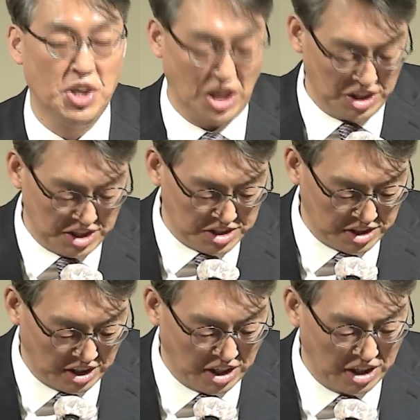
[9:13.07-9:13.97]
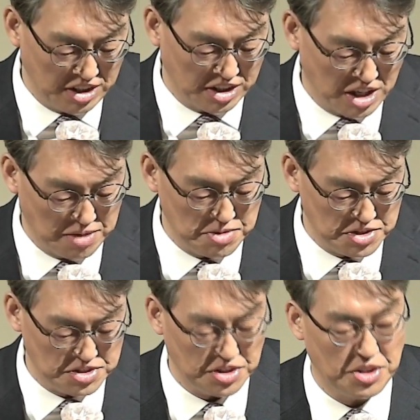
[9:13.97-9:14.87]
아내들아 이렇게
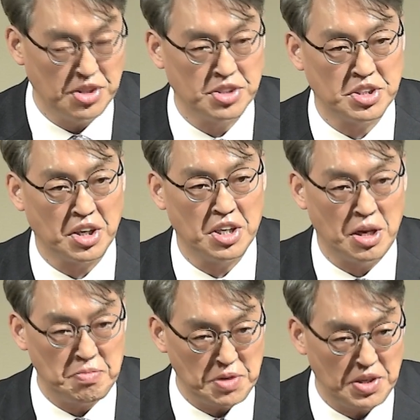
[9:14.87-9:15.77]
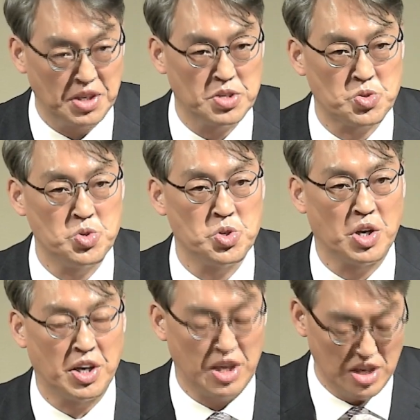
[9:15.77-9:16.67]
하면서 자기 남편에게
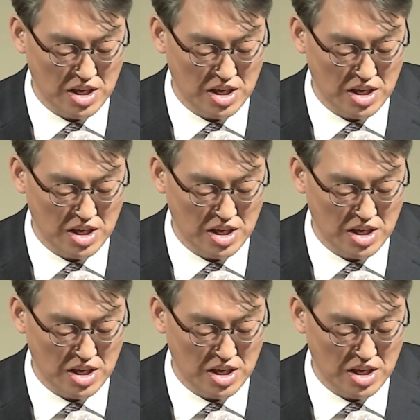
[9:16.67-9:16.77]
순종하라.